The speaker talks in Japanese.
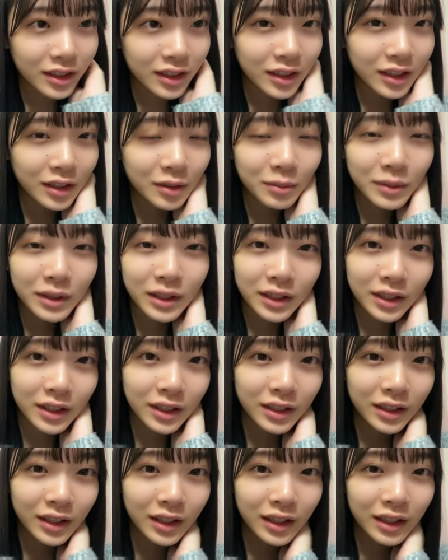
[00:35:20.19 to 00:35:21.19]
あいやまあ
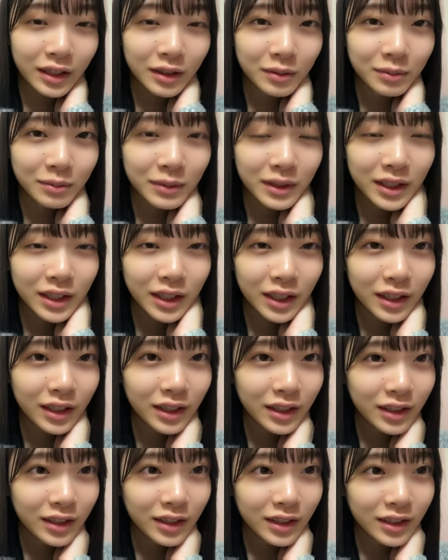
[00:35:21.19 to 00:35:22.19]
ねなんかみん
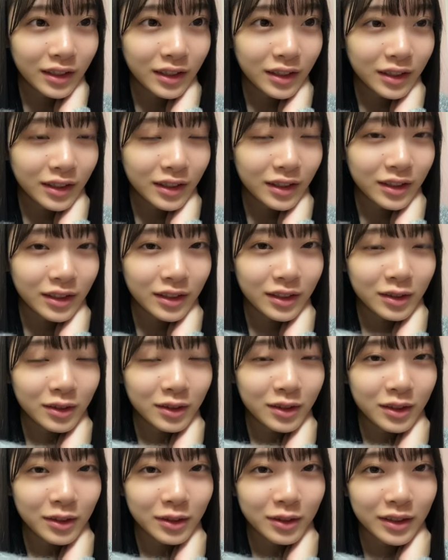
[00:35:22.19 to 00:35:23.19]
な
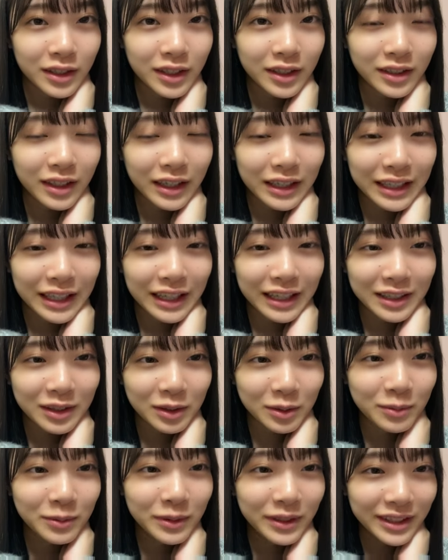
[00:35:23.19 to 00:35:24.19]
そろそろ寝るかな
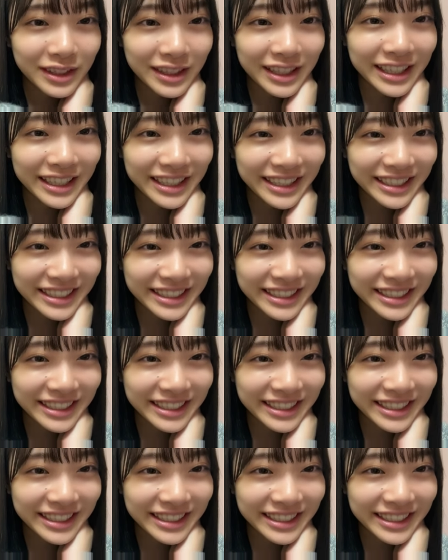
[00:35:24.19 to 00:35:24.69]
と思って